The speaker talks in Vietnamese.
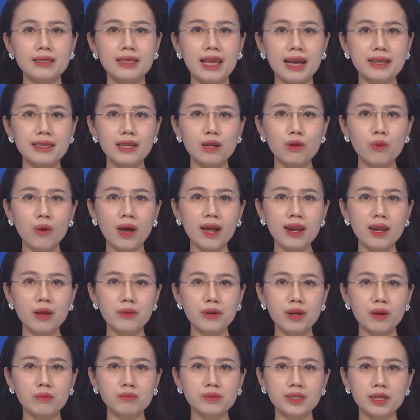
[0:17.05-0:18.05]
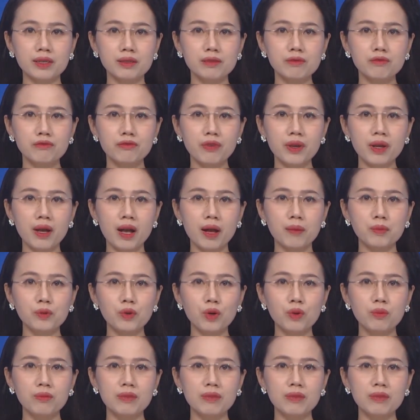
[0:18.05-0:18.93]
nhà văn hóa lao động tỉnh phối hợp